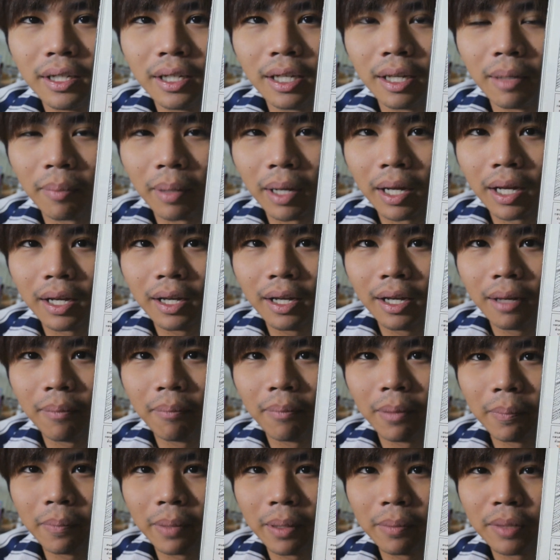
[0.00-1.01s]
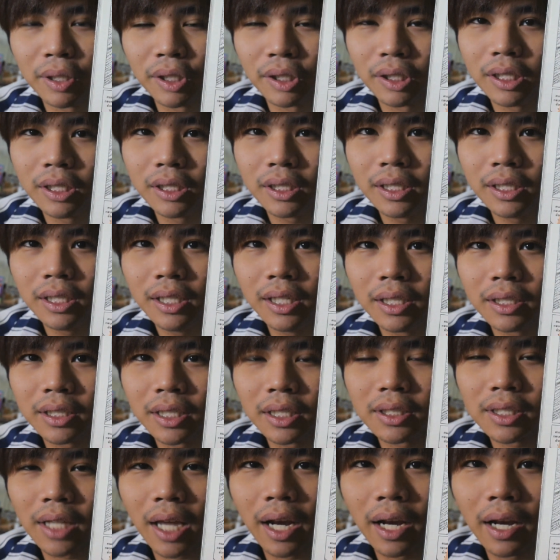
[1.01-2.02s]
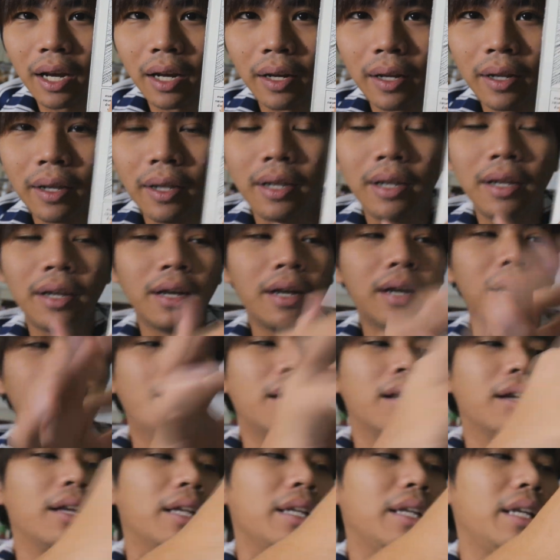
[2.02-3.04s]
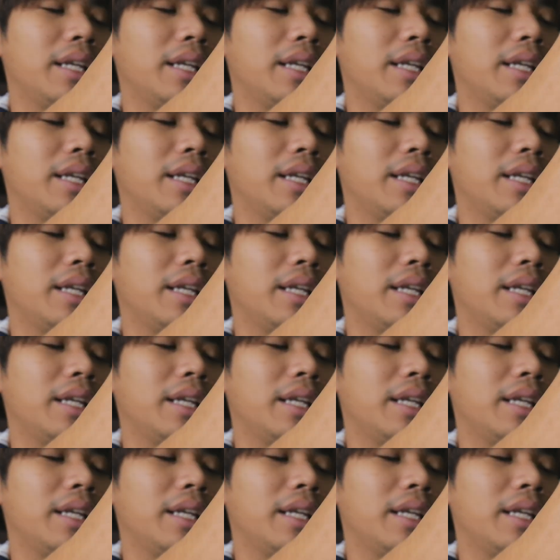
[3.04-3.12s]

เห็นปะมันเป็นเหมือนคลื่นๆชั้นๆน่ะเออไอ้